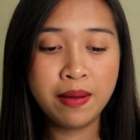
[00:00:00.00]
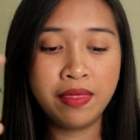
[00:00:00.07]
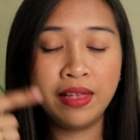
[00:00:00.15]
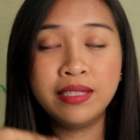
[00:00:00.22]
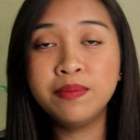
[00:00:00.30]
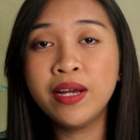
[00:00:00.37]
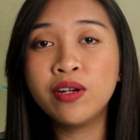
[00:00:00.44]

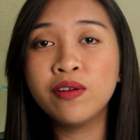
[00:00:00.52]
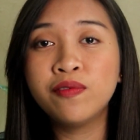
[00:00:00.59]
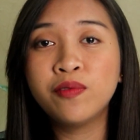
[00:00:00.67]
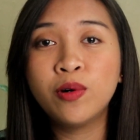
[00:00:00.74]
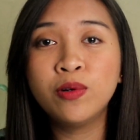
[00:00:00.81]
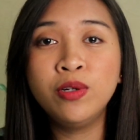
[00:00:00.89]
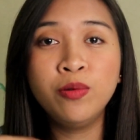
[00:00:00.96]
this
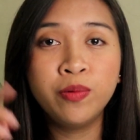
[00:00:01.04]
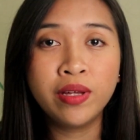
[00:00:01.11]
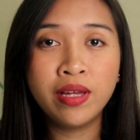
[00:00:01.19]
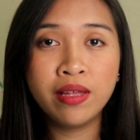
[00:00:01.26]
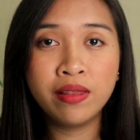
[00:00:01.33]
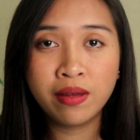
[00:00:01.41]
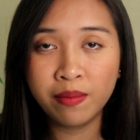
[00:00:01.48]
microphone
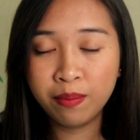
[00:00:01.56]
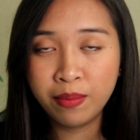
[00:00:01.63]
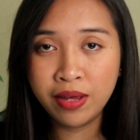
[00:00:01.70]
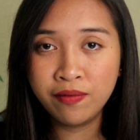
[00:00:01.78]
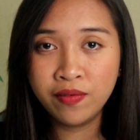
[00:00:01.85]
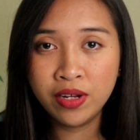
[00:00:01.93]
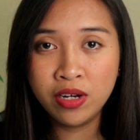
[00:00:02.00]
with
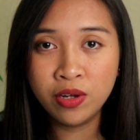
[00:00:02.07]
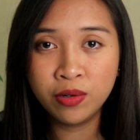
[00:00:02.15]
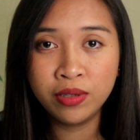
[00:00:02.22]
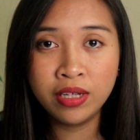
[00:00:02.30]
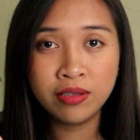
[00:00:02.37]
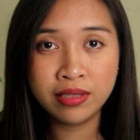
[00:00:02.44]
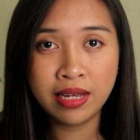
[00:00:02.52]
my video
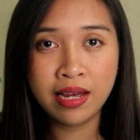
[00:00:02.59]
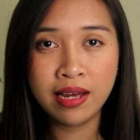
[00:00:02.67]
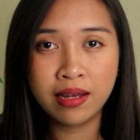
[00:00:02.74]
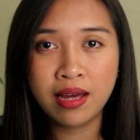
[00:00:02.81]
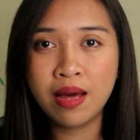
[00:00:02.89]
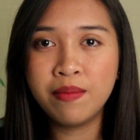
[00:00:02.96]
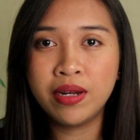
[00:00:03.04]
dito sa
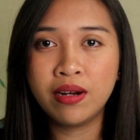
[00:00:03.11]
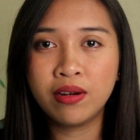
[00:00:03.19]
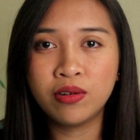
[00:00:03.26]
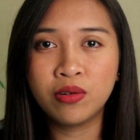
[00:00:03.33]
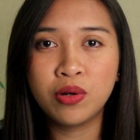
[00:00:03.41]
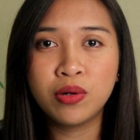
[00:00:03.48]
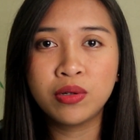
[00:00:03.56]
camera
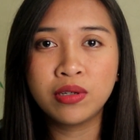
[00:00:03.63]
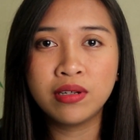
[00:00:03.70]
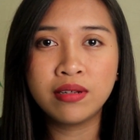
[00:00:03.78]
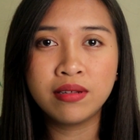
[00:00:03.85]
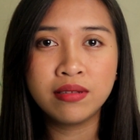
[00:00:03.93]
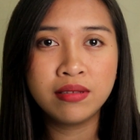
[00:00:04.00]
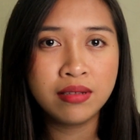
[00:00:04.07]
ko
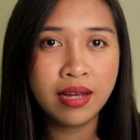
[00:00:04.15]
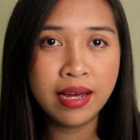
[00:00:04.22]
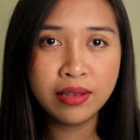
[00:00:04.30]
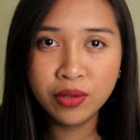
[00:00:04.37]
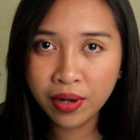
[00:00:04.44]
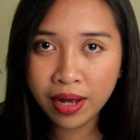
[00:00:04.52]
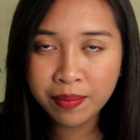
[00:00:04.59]
because
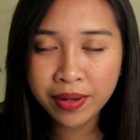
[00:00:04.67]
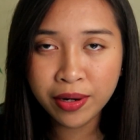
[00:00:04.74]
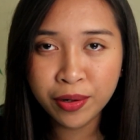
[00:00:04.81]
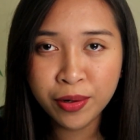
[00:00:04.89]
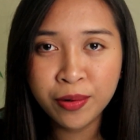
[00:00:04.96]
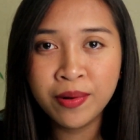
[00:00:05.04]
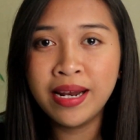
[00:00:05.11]
etong
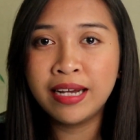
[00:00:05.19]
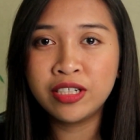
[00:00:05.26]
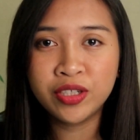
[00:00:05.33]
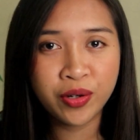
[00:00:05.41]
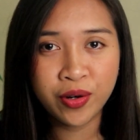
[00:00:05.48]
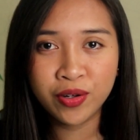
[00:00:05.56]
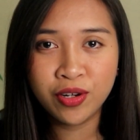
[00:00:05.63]
camera ko wala
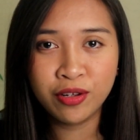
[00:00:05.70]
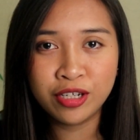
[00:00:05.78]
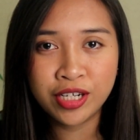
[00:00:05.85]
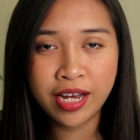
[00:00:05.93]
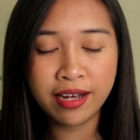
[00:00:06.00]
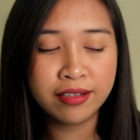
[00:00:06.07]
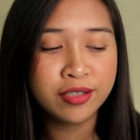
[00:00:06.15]
siyang audio
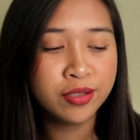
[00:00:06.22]
jack.